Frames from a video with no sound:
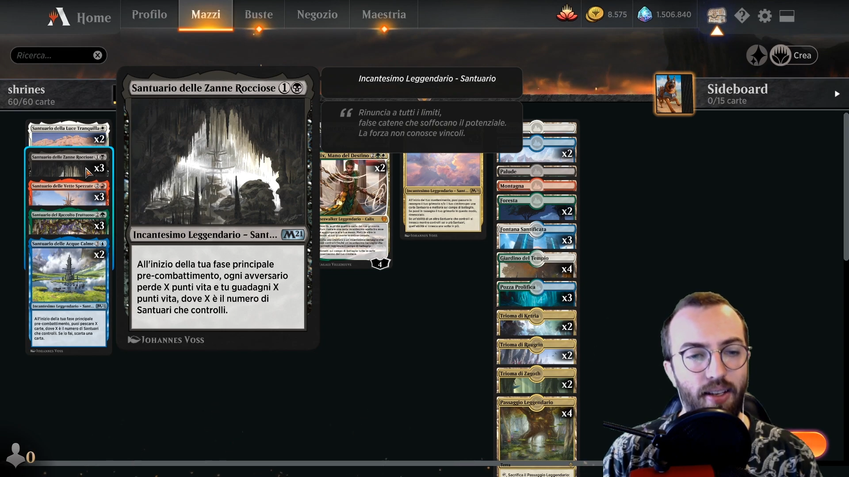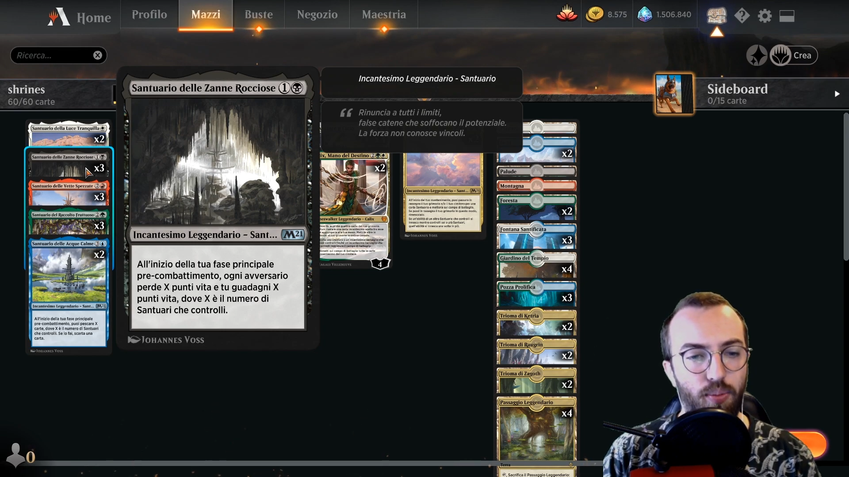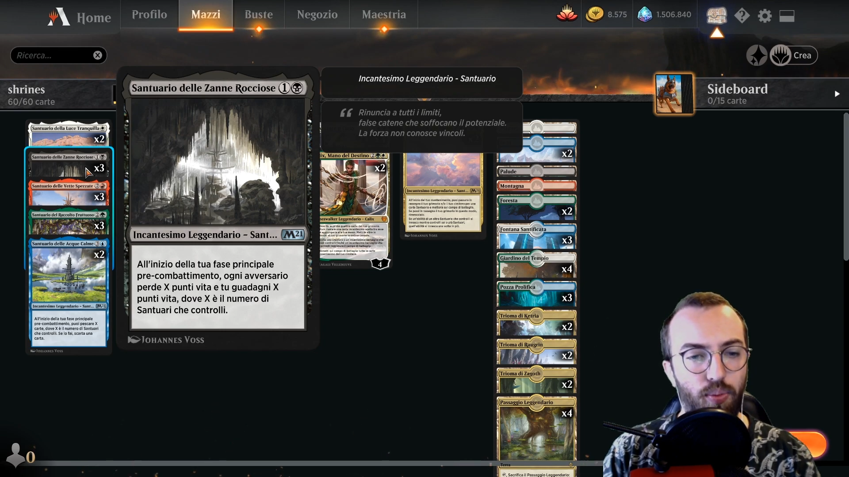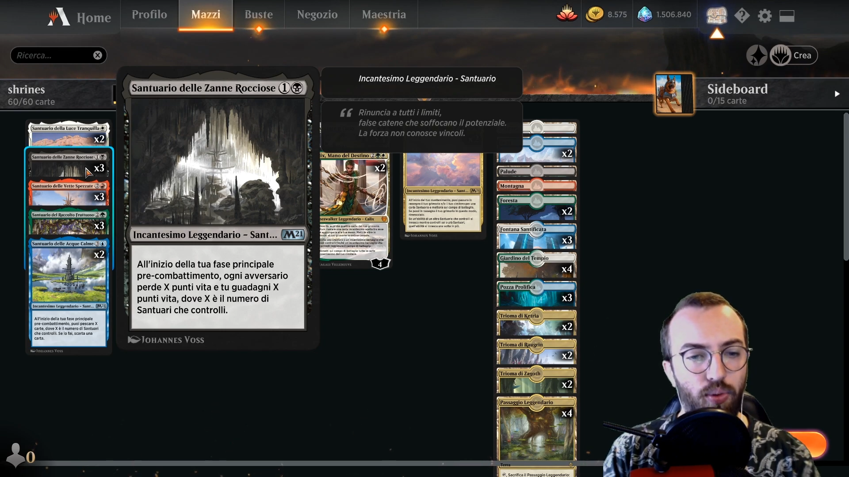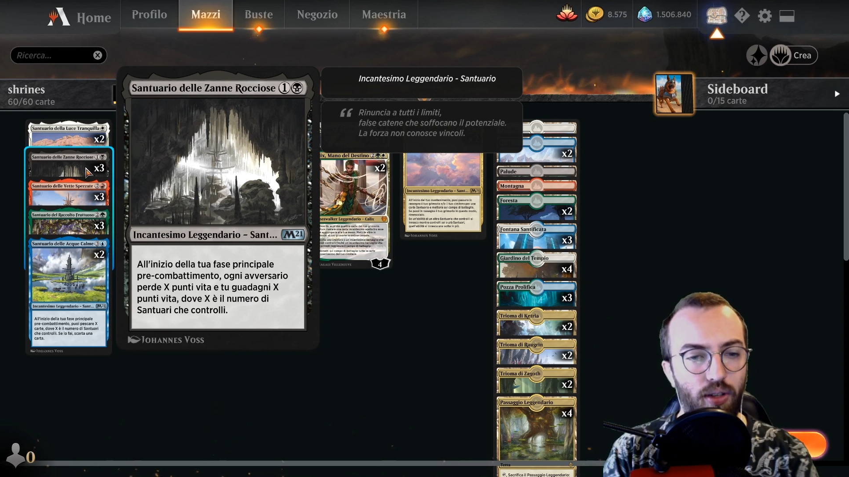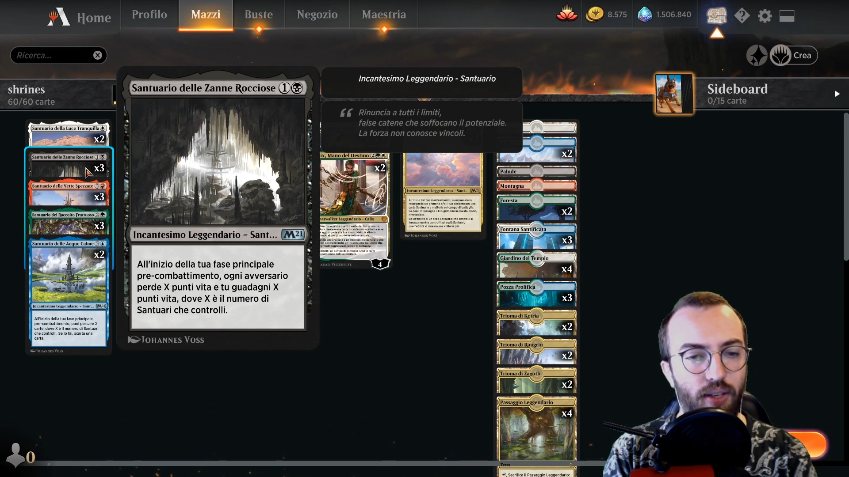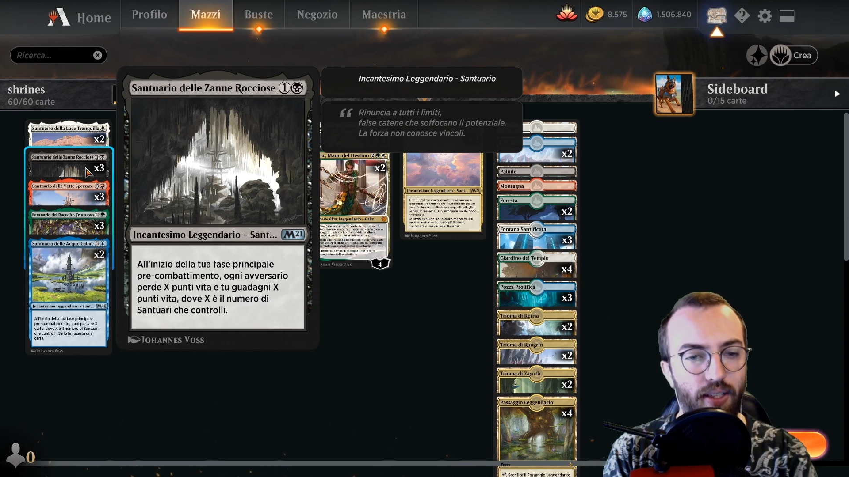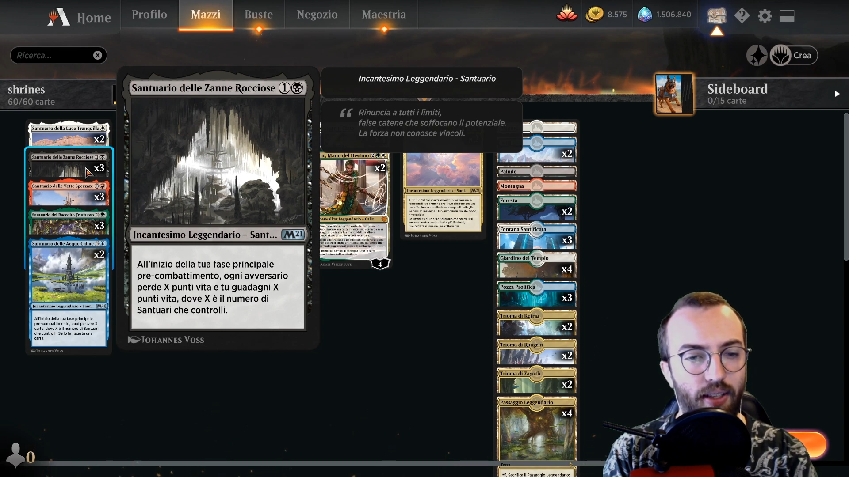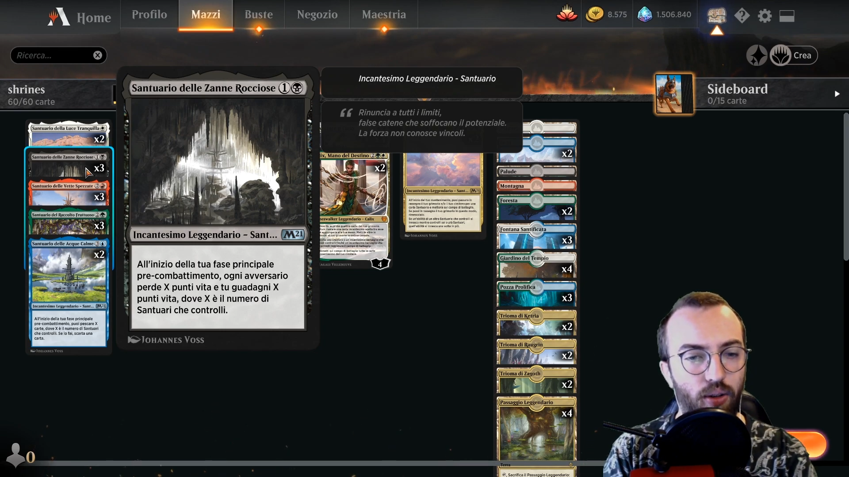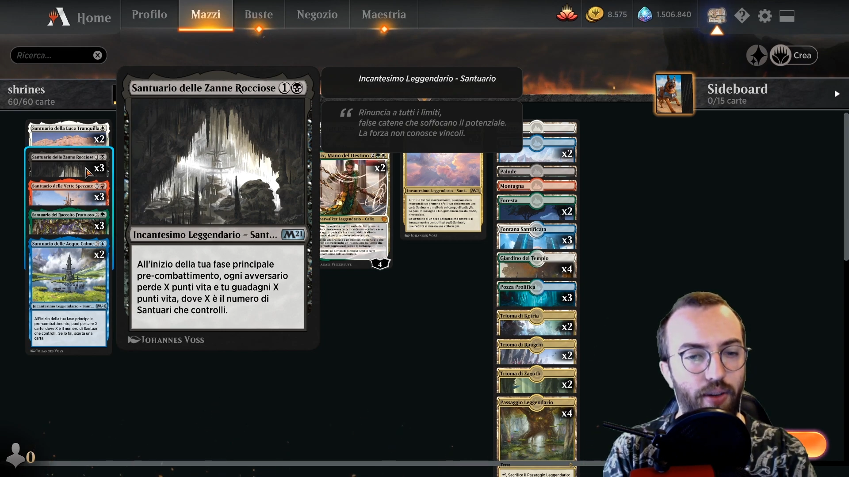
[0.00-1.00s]
x punti
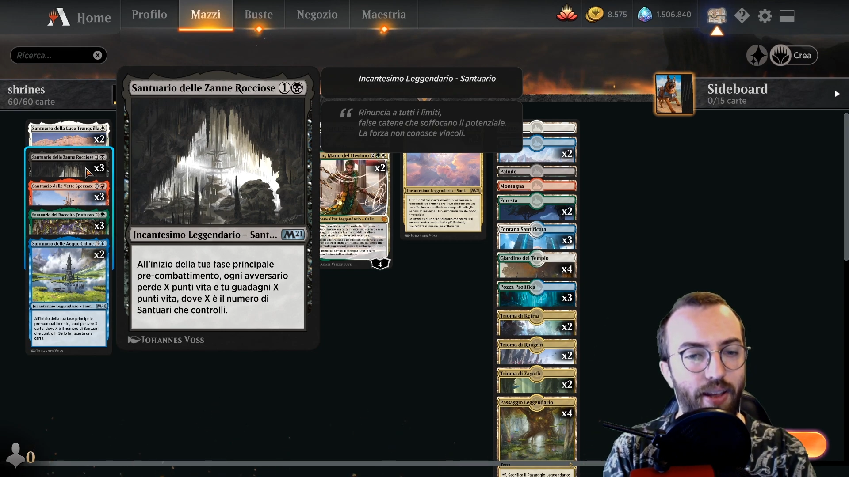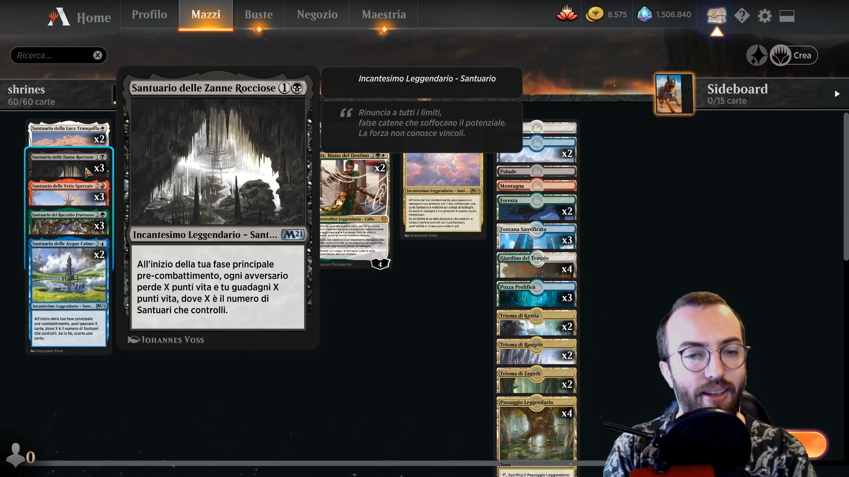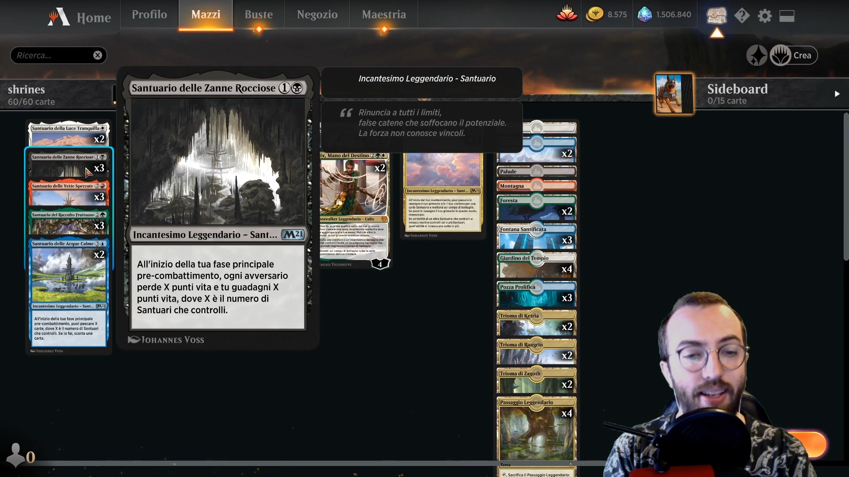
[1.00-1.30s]
vita dove